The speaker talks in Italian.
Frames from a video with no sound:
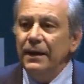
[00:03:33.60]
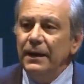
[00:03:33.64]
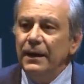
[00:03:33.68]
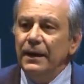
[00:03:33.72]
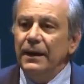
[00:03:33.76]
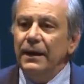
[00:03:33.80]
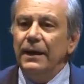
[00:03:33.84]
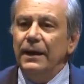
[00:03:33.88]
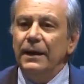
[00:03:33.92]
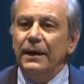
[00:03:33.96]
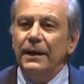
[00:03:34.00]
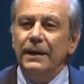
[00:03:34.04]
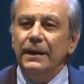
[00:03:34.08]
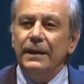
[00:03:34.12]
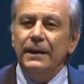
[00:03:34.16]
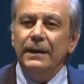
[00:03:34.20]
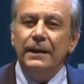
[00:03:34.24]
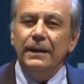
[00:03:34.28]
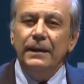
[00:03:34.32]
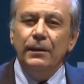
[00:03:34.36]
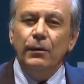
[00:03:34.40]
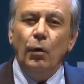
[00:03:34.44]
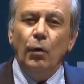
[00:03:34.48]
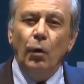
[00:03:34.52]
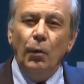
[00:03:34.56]
eh,
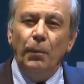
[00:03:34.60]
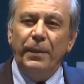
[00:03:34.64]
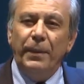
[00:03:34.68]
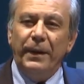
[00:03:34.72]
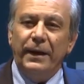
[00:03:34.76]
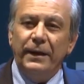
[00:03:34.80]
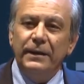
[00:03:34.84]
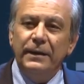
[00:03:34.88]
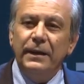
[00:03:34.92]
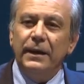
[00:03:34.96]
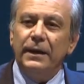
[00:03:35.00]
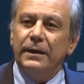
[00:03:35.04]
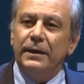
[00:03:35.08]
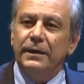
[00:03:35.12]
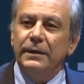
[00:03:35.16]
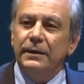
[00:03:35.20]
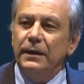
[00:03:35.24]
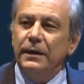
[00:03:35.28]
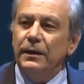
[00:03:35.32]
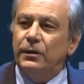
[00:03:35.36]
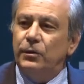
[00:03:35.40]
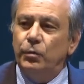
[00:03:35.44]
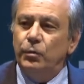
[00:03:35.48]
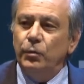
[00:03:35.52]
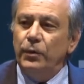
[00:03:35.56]
l'opera di
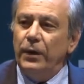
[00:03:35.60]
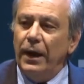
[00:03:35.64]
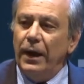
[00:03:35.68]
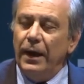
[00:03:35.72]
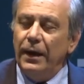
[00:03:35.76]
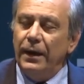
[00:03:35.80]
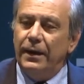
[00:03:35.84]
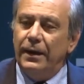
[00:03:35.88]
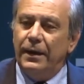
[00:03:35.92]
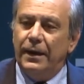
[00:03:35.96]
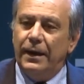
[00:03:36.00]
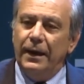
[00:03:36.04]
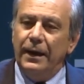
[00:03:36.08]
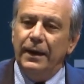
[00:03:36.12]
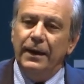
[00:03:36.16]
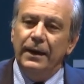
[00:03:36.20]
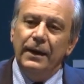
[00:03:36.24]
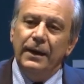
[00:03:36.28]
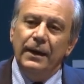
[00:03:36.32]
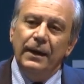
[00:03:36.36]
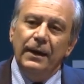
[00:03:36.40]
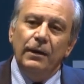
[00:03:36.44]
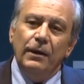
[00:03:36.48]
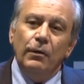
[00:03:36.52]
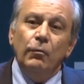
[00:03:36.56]
architettura è anche
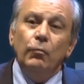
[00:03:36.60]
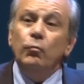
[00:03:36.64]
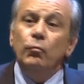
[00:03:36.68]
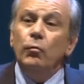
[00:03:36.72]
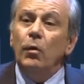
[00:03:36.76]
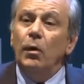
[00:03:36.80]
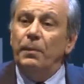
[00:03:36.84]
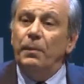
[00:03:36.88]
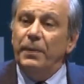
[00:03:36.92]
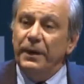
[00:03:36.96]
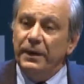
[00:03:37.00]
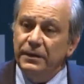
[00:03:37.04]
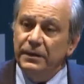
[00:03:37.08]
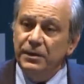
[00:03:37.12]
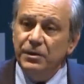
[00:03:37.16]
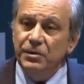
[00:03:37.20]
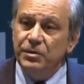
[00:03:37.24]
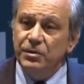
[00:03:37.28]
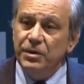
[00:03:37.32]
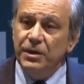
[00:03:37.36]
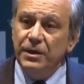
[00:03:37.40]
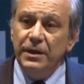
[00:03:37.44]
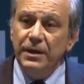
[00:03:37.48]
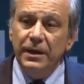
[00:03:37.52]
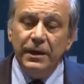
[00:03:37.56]
un'opera di
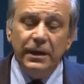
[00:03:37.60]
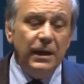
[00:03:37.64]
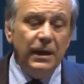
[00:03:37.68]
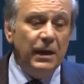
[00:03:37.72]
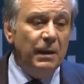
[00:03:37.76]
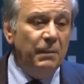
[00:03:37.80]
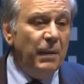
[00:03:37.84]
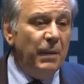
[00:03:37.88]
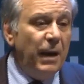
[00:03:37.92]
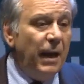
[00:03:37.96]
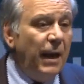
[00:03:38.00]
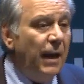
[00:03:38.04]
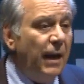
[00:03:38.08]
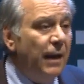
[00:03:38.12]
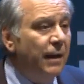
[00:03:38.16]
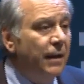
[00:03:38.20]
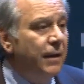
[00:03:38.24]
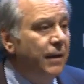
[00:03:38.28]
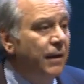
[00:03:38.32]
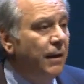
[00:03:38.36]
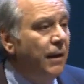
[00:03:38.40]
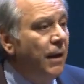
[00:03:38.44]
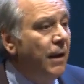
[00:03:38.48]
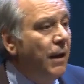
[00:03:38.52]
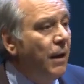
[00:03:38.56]
ingegneria, ma è
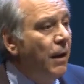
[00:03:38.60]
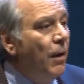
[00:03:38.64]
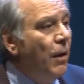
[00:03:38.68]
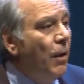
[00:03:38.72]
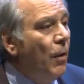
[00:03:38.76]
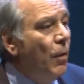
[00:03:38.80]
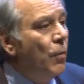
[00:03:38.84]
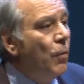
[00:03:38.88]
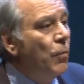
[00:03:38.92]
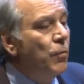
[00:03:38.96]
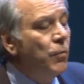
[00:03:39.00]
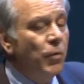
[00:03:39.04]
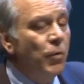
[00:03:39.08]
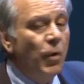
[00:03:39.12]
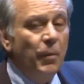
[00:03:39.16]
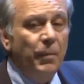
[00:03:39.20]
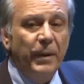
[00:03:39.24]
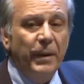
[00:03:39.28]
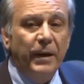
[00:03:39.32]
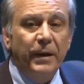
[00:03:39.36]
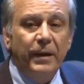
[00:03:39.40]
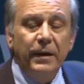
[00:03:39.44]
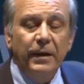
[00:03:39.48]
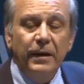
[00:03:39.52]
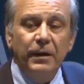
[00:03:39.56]
anche
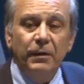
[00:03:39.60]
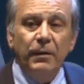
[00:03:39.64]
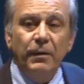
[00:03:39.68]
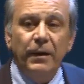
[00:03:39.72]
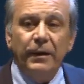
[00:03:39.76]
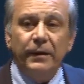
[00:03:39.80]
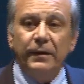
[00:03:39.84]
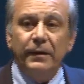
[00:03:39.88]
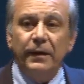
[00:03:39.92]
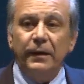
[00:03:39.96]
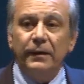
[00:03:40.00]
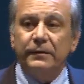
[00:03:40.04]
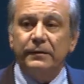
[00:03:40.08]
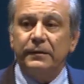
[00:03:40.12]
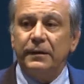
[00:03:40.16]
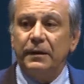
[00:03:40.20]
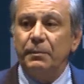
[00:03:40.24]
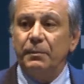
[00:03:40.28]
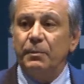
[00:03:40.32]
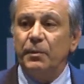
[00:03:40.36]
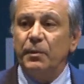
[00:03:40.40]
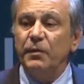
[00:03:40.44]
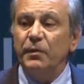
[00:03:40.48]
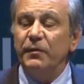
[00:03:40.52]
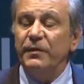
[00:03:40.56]
un'opera che riguarda altre
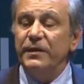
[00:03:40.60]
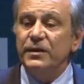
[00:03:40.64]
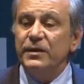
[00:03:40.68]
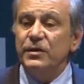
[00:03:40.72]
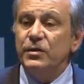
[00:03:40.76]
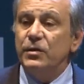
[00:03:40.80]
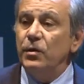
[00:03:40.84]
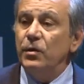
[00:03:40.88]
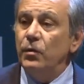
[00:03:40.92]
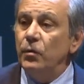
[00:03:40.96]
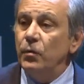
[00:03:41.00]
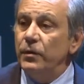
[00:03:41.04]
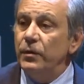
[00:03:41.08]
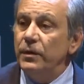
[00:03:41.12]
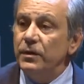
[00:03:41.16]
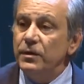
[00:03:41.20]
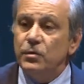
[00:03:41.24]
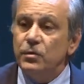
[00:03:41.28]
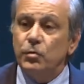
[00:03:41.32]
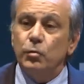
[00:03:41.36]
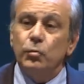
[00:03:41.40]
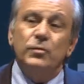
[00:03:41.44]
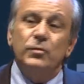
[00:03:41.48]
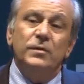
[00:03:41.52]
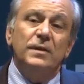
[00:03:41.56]
professioni,
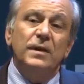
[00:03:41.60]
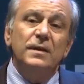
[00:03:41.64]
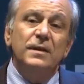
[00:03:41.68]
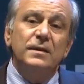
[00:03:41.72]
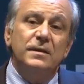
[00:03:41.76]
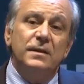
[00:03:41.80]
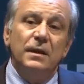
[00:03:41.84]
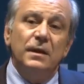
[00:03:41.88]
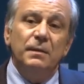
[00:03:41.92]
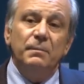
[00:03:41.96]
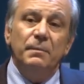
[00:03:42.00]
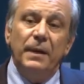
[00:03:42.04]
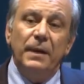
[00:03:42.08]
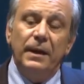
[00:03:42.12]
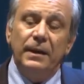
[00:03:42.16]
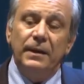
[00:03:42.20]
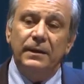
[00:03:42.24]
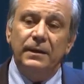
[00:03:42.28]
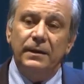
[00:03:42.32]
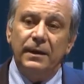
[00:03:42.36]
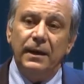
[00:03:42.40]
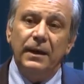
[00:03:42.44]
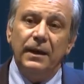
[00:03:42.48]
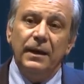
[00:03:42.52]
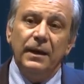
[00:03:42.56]

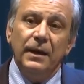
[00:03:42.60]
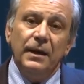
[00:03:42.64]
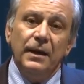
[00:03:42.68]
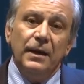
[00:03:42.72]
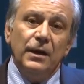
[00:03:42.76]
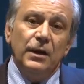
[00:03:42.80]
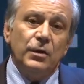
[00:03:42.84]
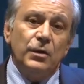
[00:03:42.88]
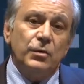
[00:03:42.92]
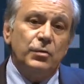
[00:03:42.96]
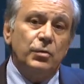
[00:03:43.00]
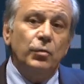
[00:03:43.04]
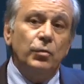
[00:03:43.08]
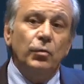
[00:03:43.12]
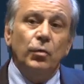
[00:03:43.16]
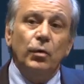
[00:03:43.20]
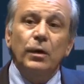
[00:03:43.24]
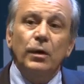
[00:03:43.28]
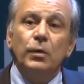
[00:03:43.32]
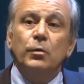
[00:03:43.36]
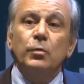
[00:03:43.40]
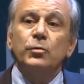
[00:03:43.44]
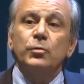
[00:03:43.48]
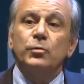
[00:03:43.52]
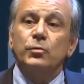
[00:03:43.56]
sostanzialmente sono le
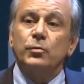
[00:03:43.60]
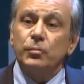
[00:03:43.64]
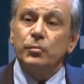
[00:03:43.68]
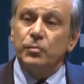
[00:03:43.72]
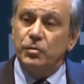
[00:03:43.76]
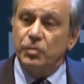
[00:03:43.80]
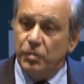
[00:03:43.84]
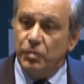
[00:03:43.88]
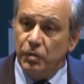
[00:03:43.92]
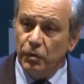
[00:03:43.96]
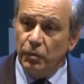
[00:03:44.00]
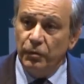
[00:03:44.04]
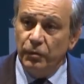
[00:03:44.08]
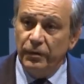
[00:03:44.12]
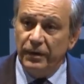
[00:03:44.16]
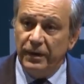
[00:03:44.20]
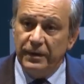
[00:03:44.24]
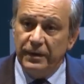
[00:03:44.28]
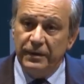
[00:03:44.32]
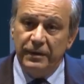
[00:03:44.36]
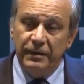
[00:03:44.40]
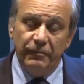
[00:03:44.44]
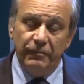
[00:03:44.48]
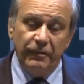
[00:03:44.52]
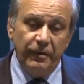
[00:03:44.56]
costruzioni
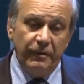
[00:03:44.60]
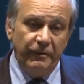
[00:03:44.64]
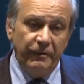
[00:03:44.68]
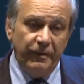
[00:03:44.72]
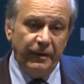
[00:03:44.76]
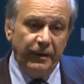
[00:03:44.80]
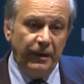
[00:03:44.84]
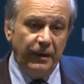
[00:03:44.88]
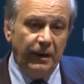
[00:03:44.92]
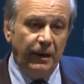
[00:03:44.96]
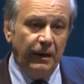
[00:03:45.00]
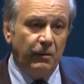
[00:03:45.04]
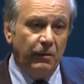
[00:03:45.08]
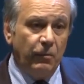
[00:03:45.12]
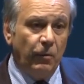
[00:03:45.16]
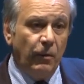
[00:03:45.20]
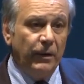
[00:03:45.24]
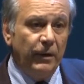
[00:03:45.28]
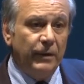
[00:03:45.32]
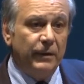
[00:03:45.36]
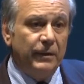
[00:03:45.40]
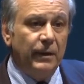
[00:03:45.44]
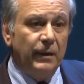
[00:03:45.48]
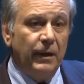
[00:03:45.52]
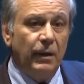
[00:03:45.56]
che devono avere
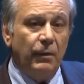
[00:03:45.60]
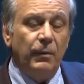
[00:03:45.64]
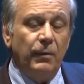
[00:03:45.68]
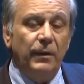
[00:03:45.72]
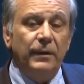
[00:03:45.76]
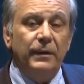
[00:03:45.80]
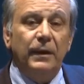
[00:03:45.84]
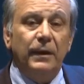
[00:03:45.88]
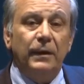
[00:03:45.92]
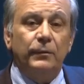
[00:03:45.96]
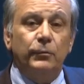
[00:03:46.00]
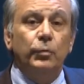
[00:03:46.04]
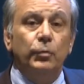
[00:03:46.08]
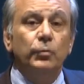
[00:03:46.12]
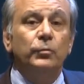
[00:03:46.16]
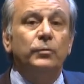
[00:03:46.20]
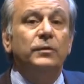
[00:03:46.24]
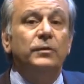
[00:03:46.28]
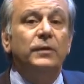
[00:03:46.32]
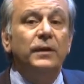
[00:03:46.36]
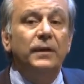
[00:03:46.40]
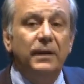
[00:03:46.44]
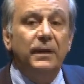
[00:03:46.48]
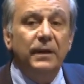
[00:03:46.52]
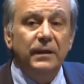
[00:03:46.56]
quali la qualità,
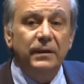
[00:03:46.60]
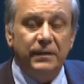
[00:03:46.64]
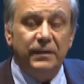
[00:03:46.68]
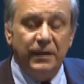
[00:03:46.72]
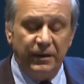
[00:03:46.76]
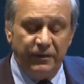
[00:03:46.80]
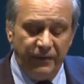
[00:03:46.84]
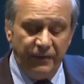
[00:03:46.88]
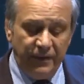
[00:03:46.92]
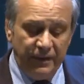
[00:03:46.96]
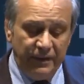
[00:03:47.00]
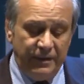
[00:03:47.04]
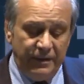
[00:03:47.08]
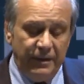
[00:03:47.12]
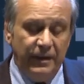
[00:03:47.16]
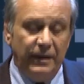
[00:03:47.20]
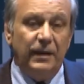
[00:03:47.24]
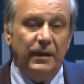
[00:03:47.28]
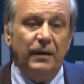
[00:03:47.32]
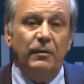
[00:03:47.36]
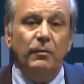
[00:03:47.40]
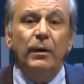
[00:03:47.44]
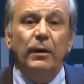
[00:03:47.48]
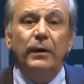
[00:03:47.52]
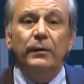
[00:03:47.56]
tutti gli interventi che
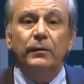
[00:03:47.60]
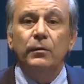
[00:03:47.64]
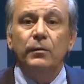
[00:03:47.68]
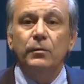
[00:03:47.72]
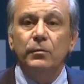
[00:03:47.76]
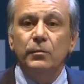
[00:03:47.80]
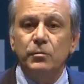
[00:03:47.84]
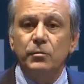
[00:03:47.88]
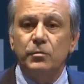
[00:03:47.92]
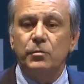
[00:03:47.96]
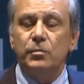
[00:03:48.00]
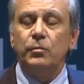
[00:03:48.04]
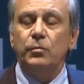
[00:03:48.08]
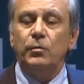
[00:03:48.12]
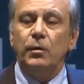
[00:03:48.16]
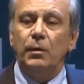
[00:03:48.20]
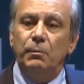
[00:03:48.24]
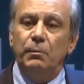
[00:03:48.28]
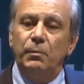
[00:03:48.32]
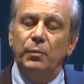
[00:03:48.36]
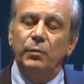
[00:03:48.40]
riguardano non solo